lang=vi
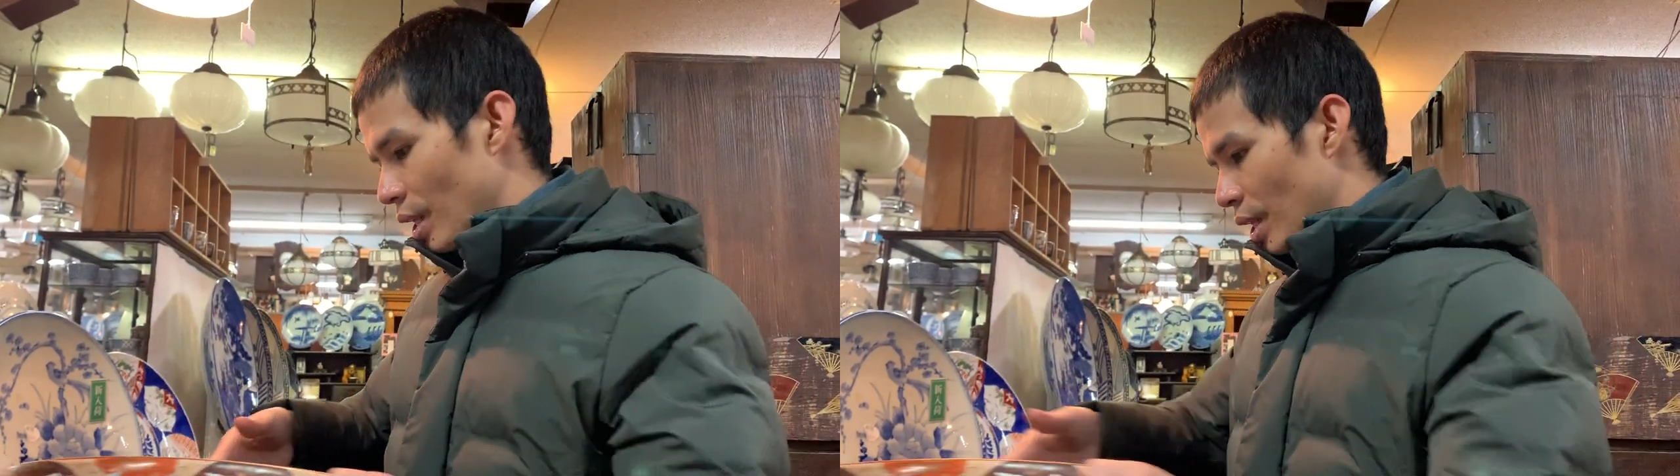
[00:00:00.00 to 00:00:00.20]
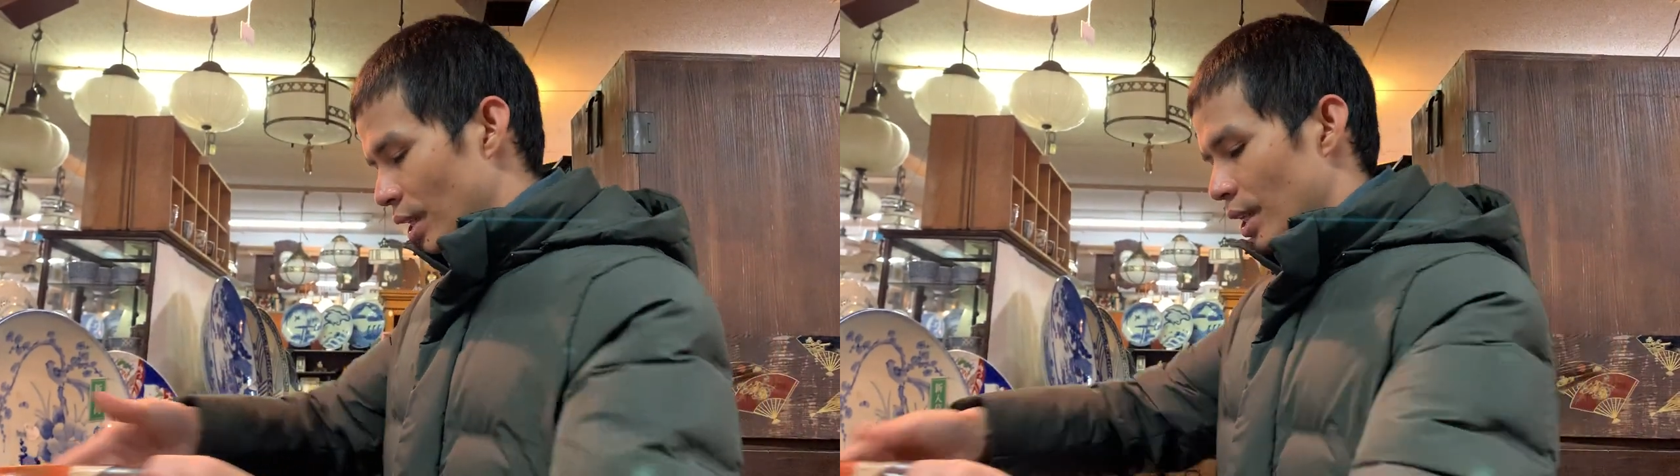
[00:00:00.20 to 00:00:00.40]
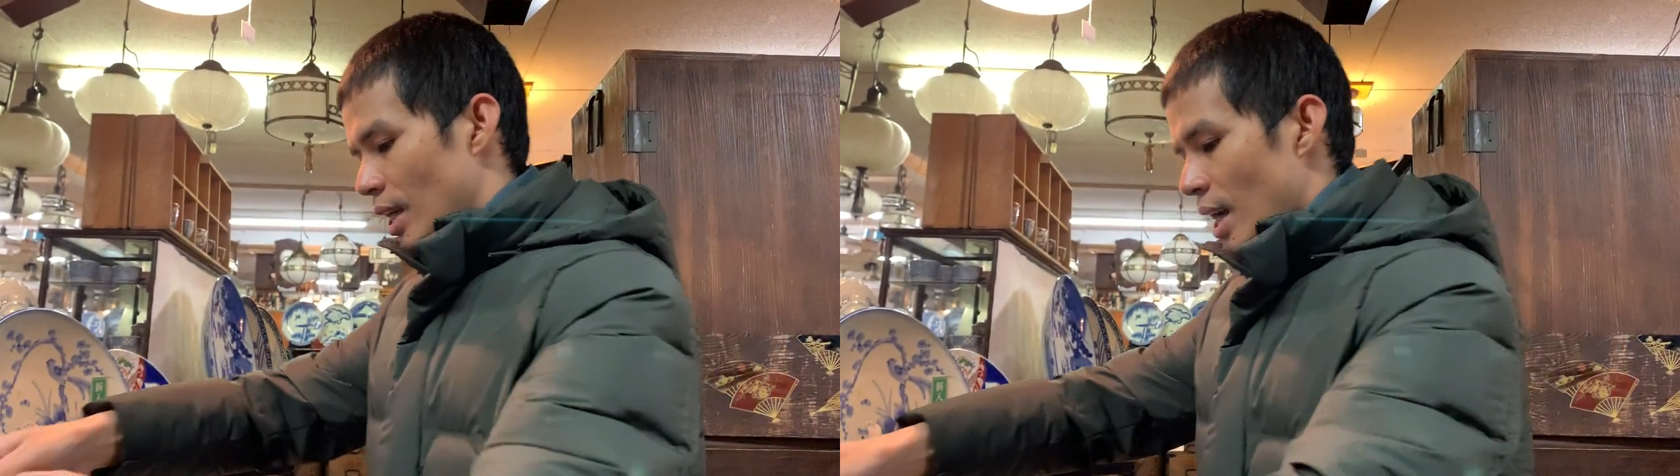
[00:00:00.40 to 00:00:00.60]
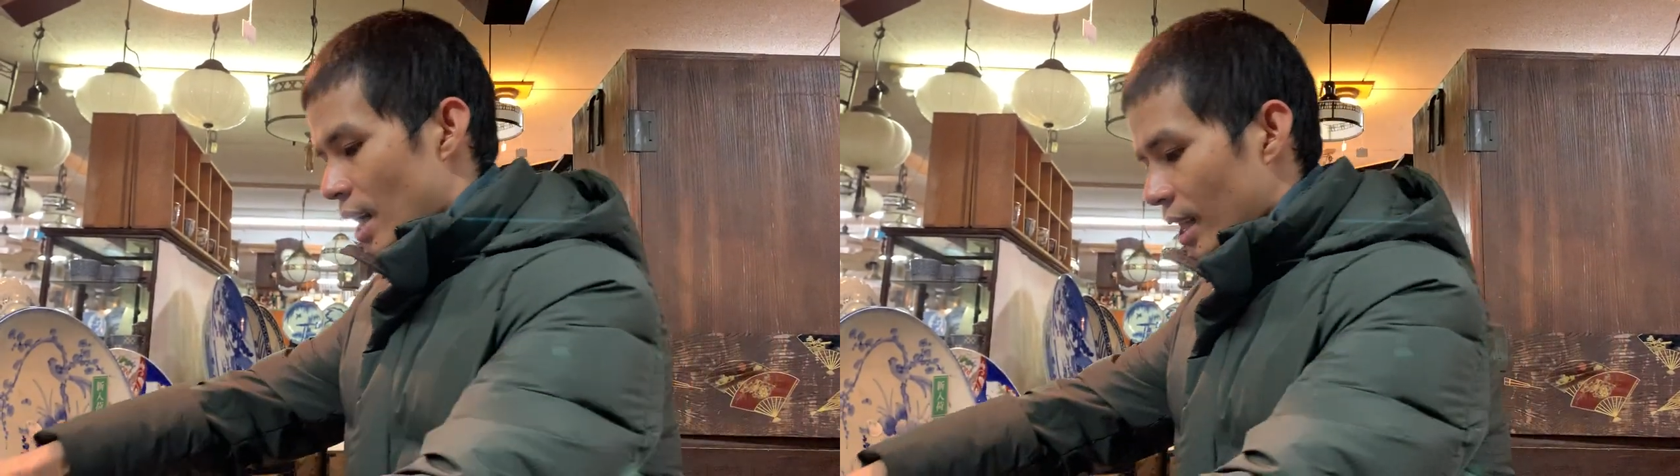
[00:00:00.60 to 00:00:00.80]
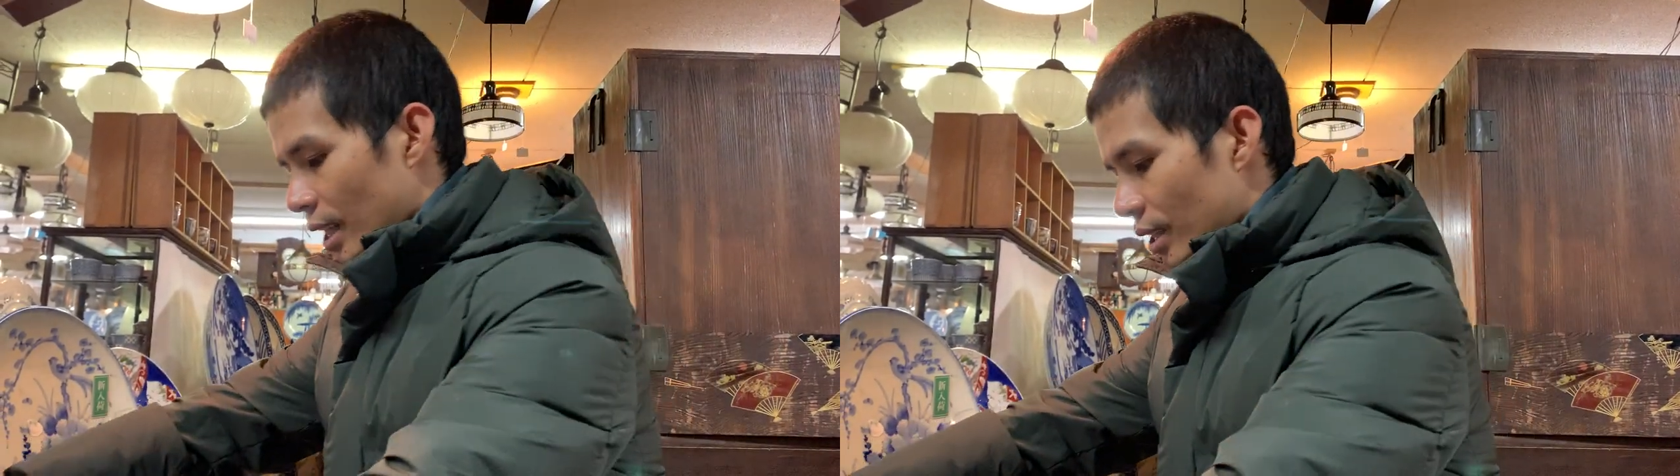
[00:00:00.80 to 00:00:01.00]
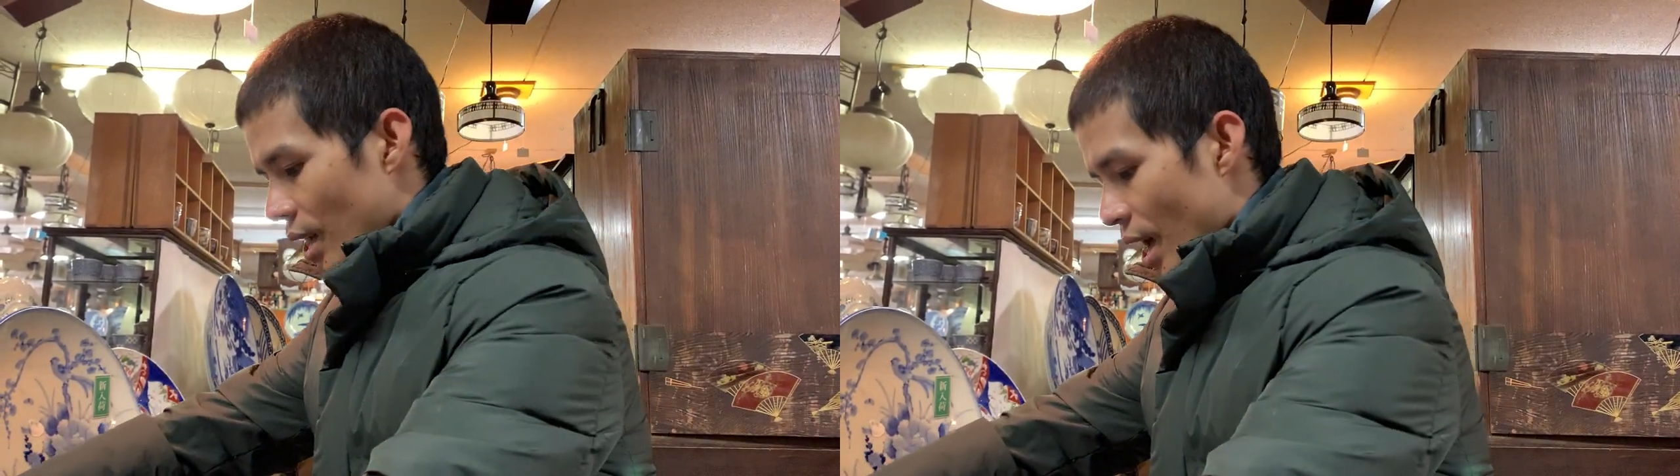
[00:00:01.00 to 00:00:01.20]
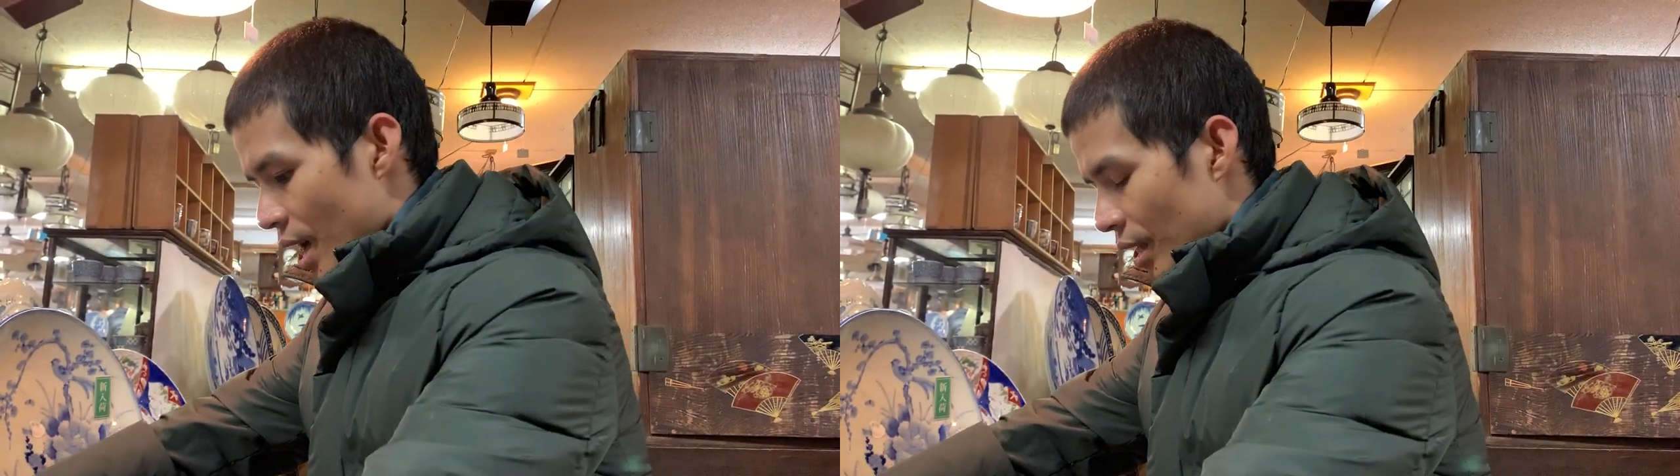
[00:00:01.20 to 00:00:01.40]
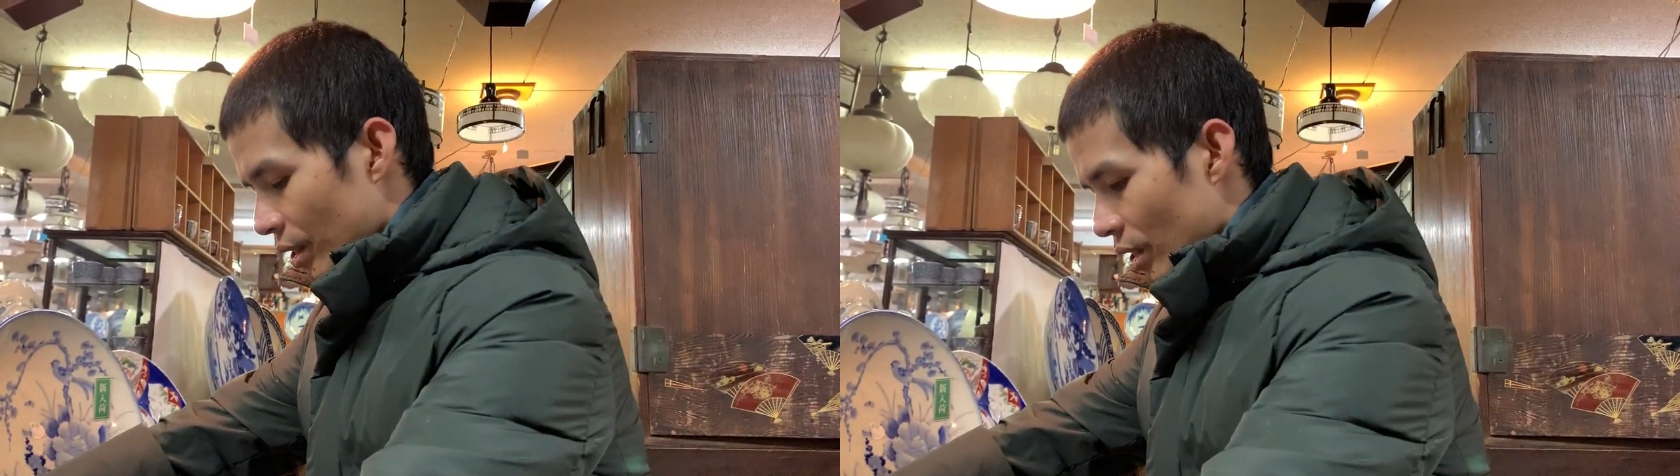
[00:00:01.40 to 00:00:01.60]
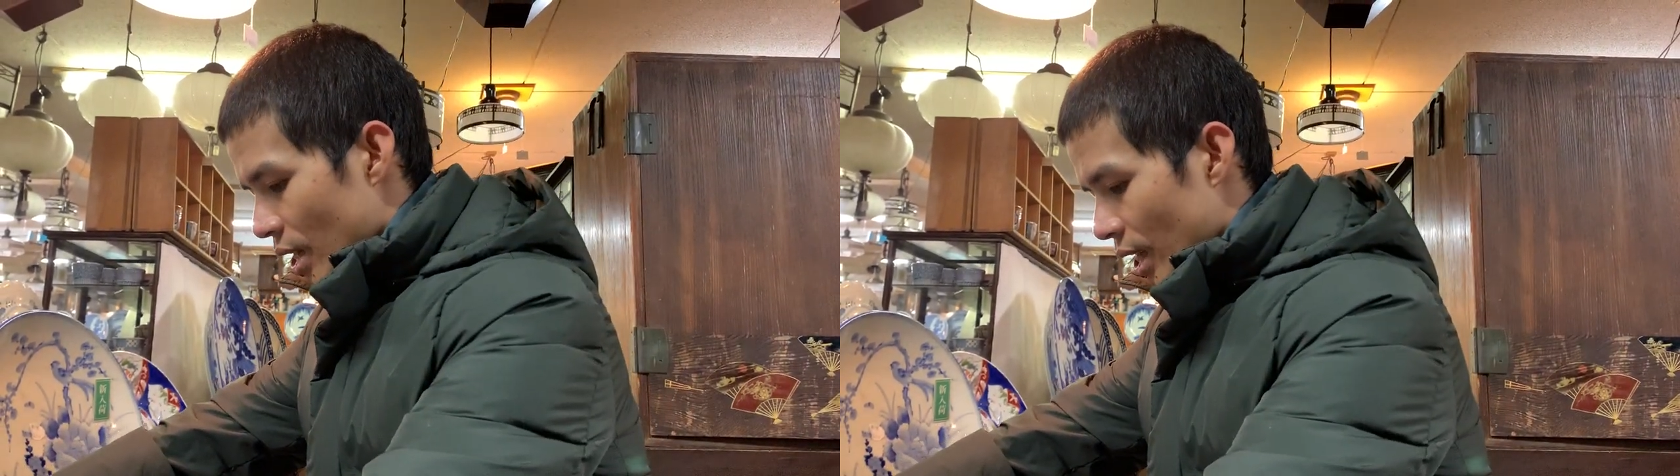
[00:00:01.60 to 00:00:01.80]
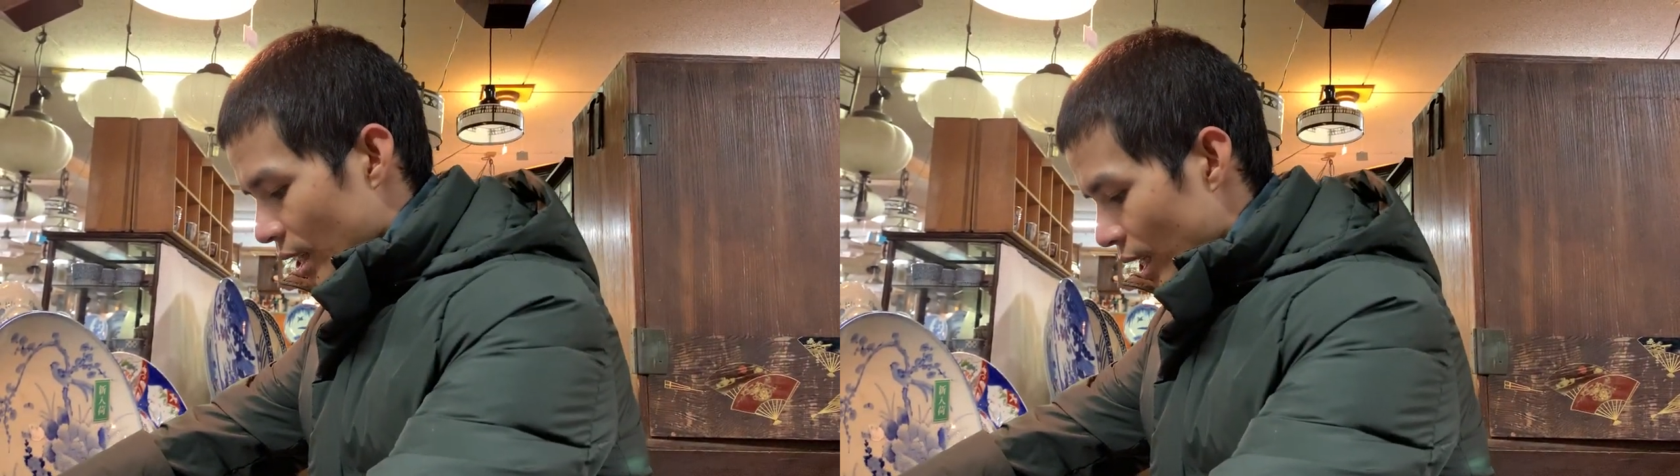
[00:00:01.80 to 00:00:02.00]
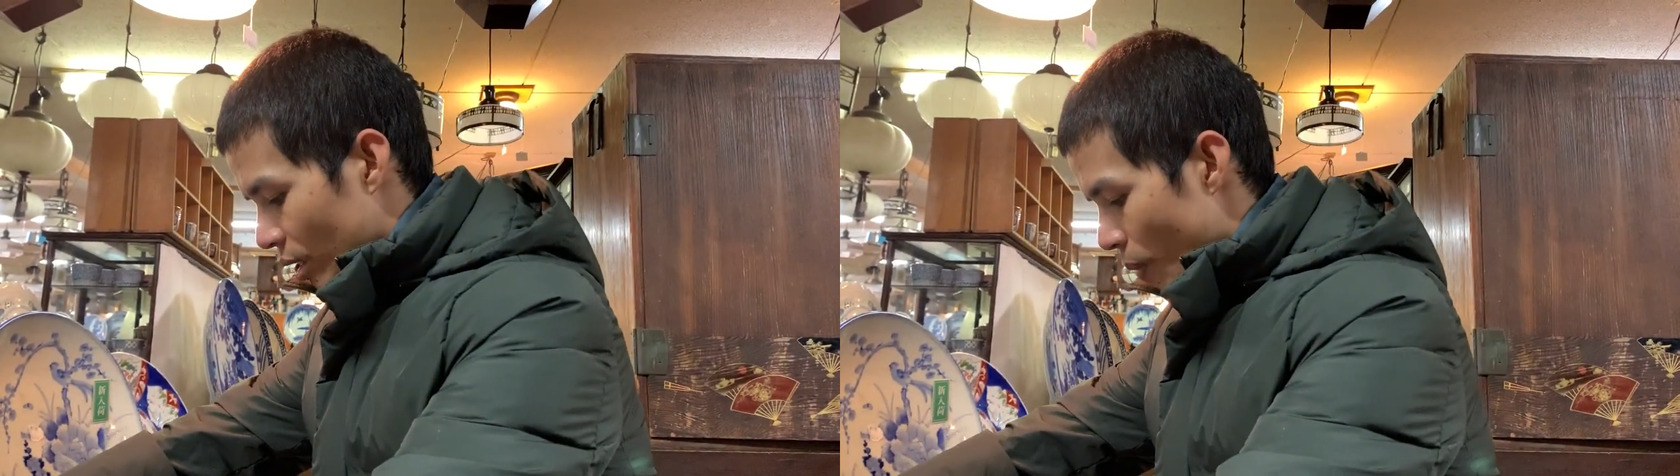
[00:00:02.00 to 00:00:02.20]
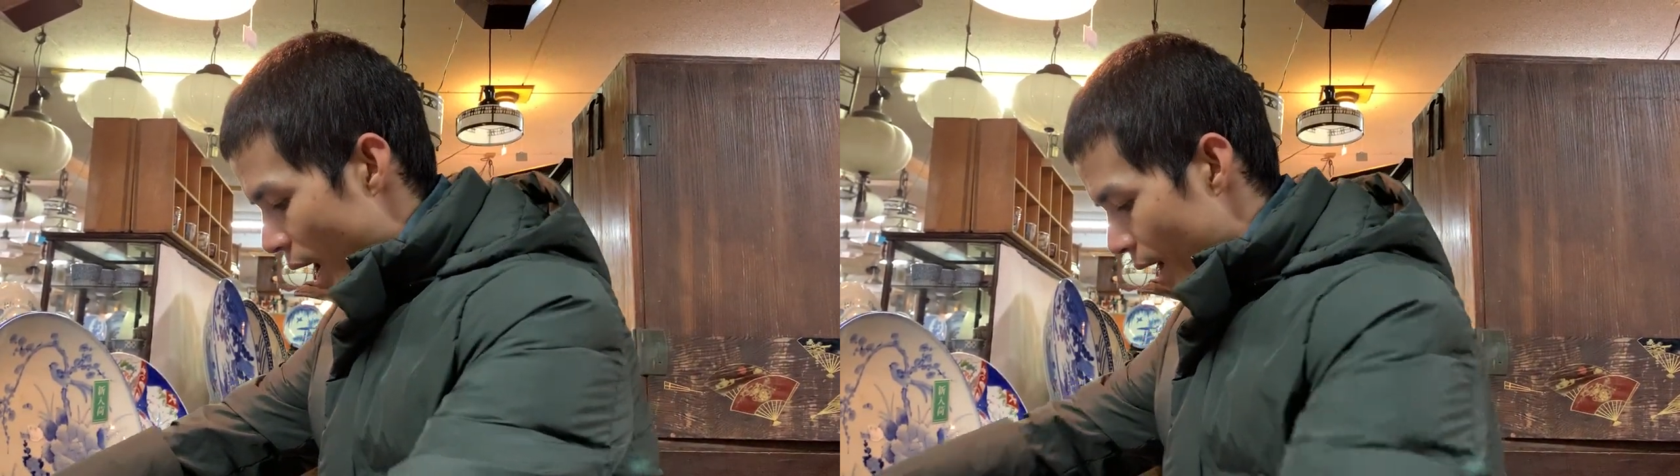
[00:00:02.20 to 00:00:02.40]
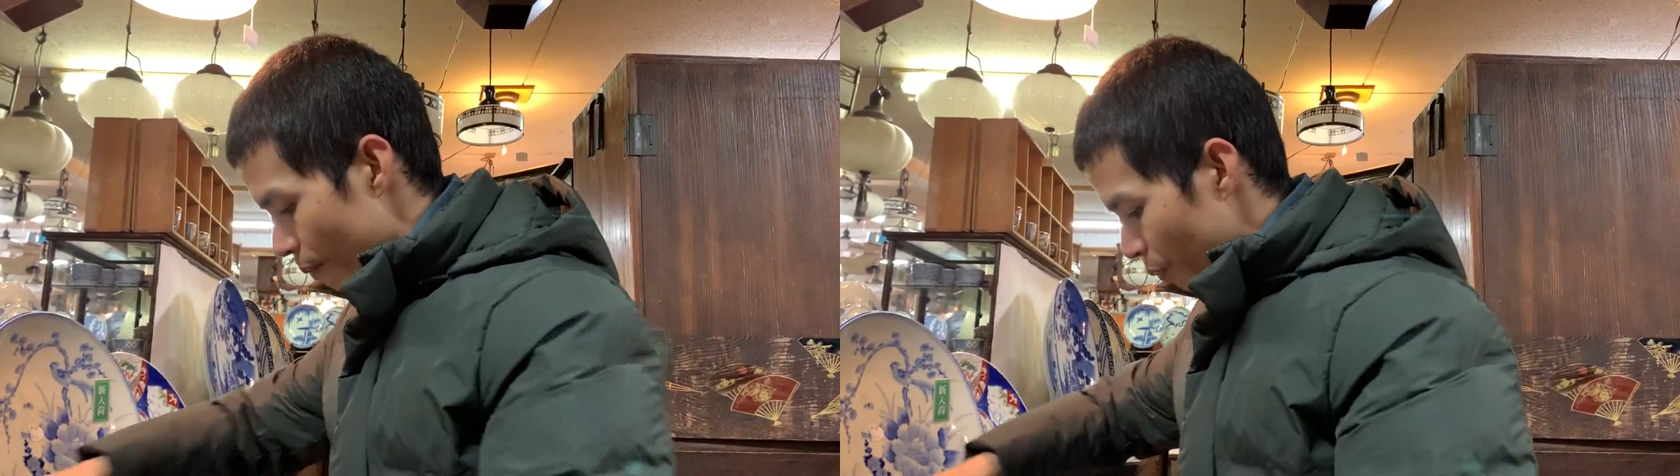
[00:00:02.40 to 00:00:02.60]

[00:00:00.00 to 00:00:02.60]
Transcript: đấy, đây là cái thứ hai đây là cái thứ ba